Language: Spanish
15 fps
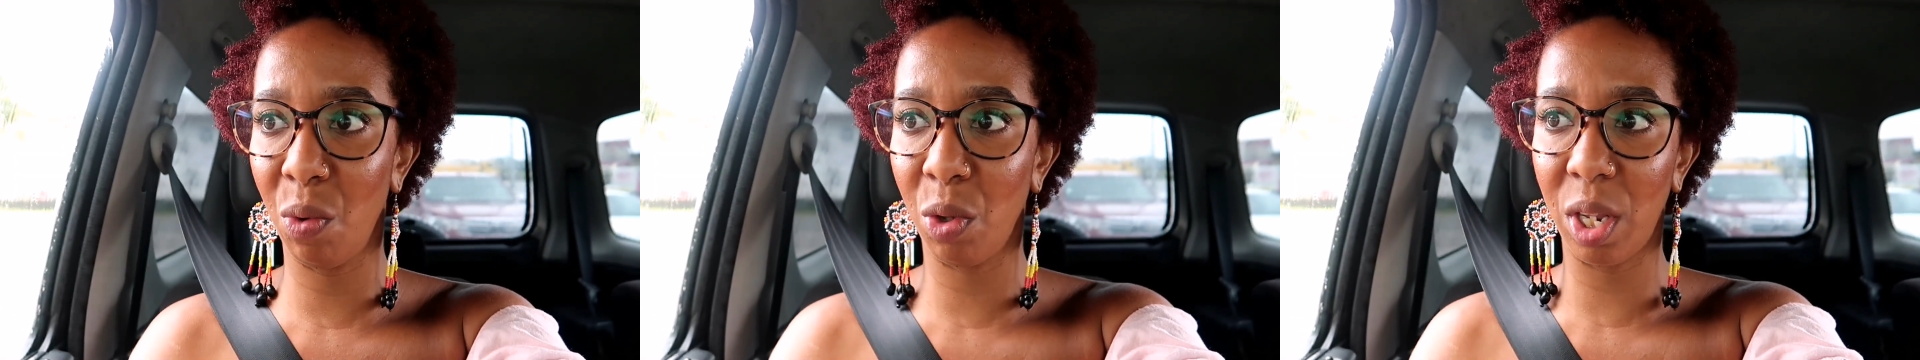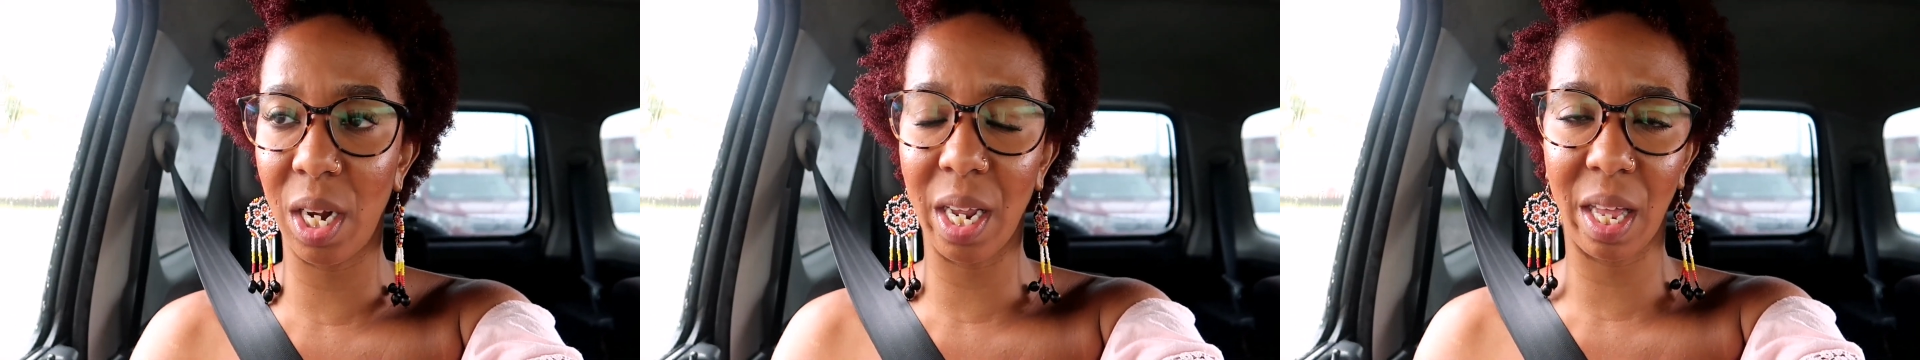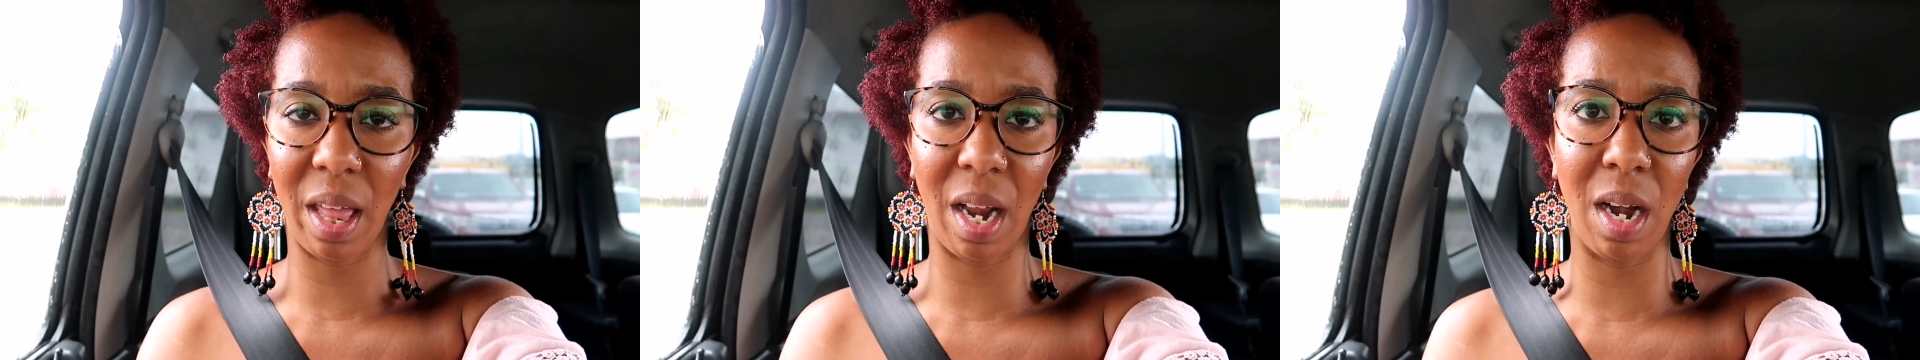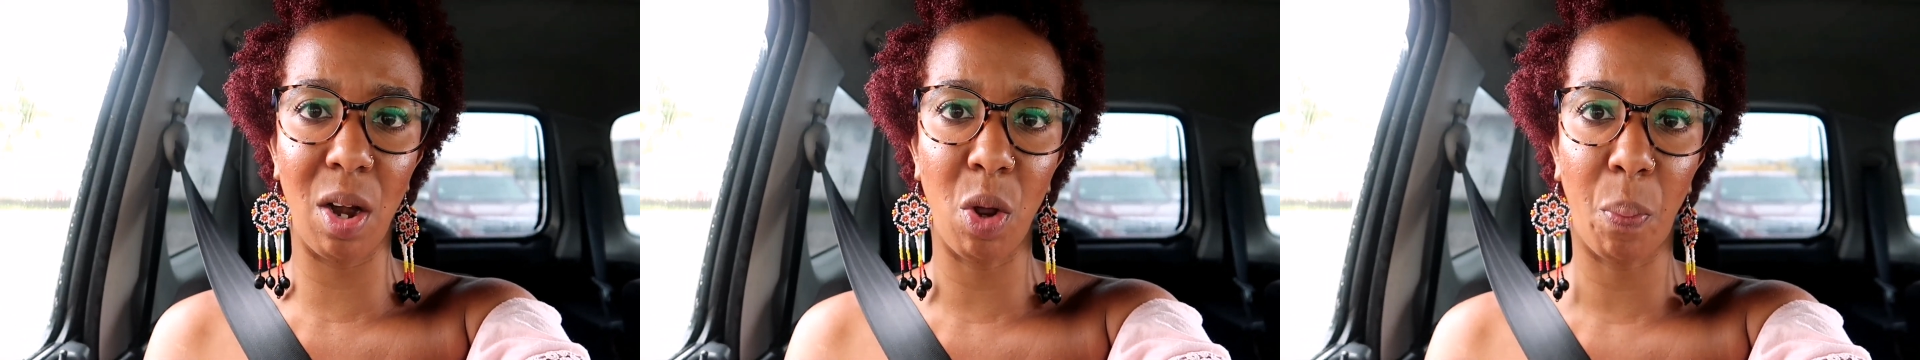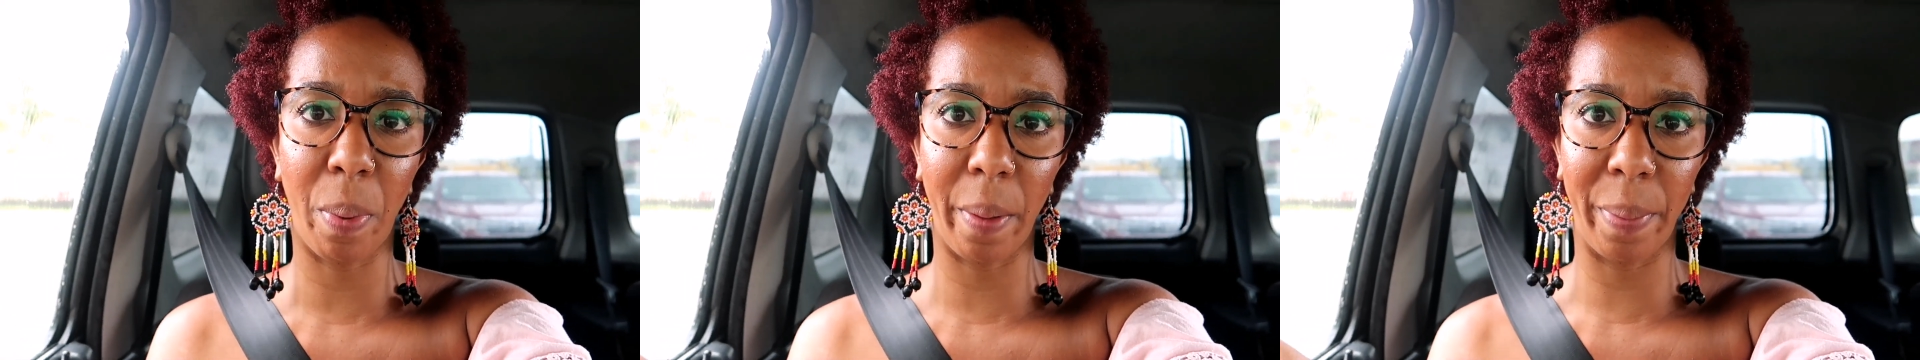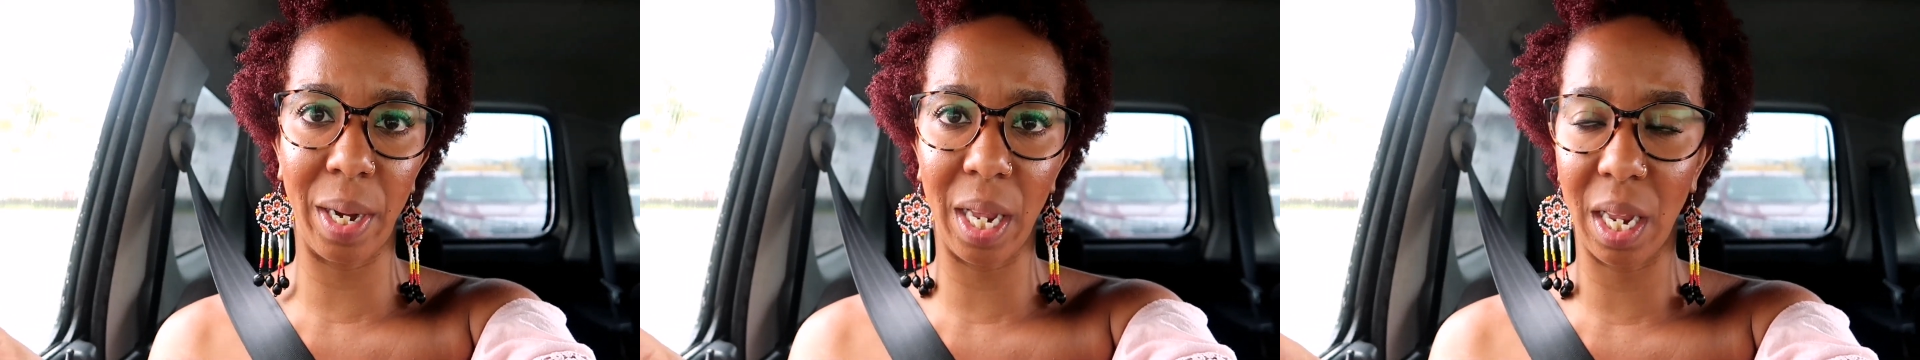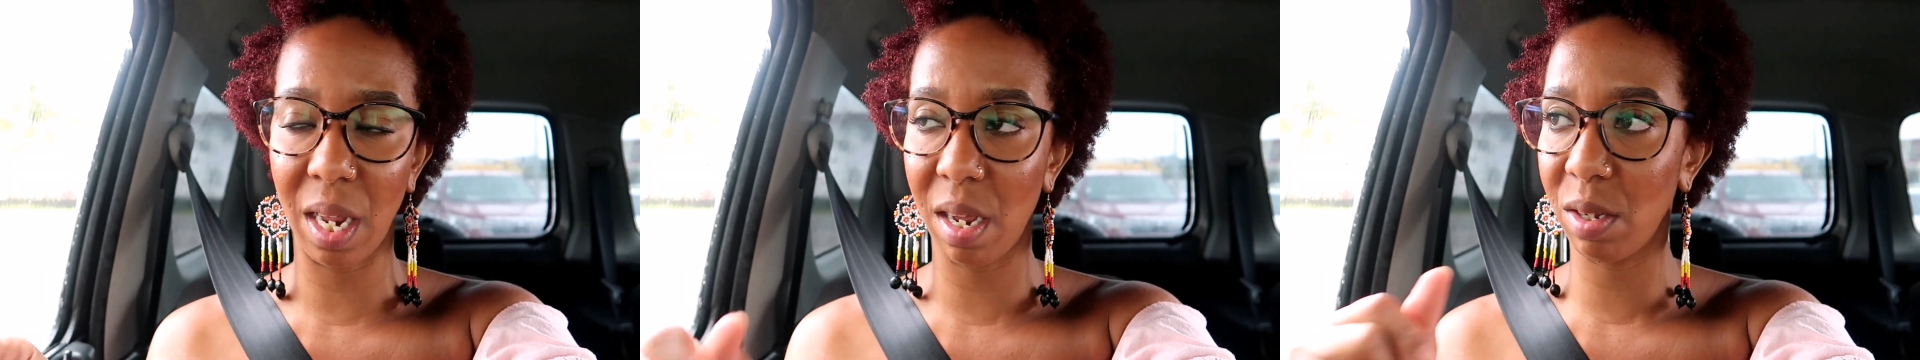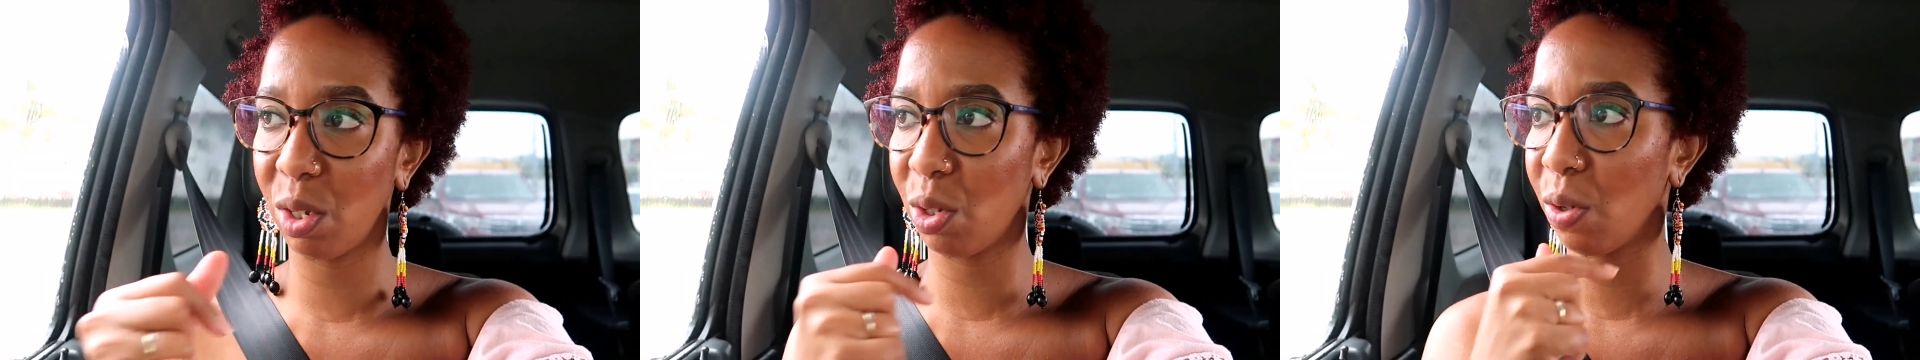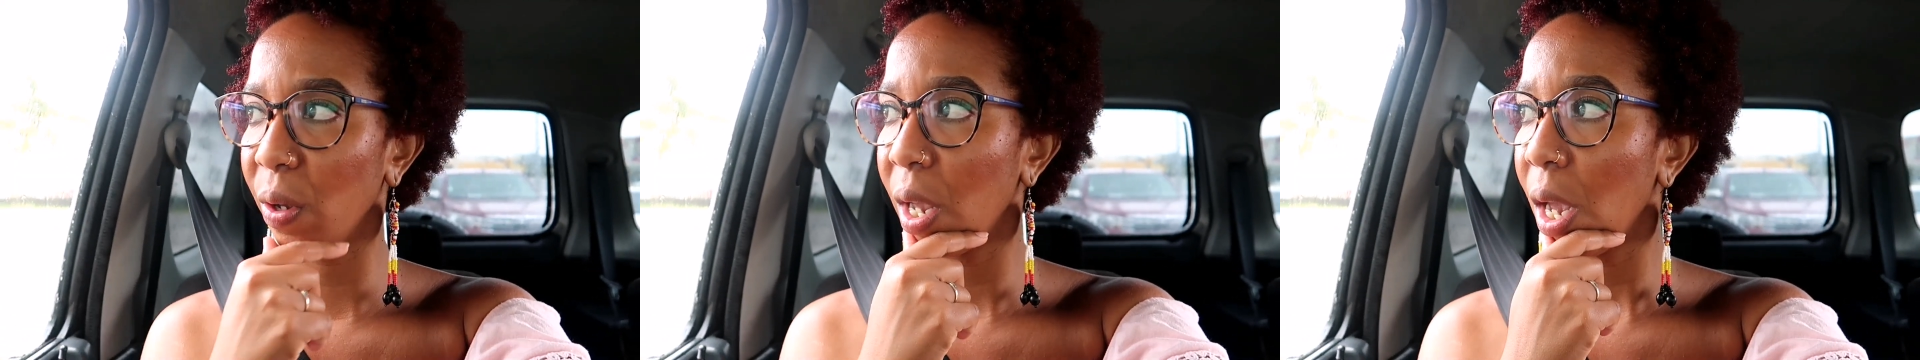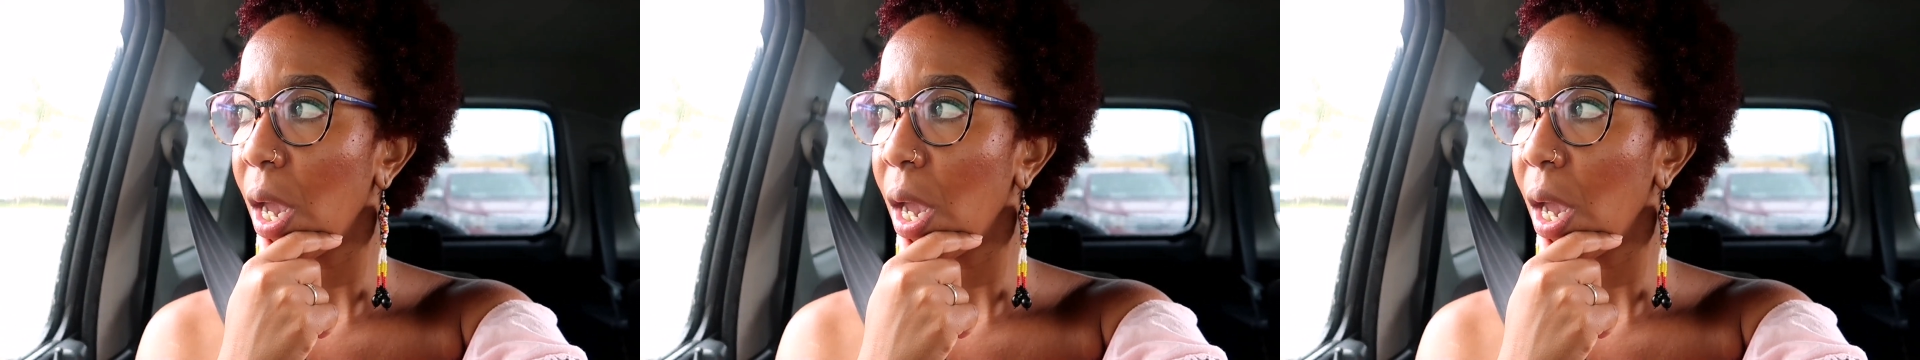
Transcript: uno tiene que darle los papeles y eso.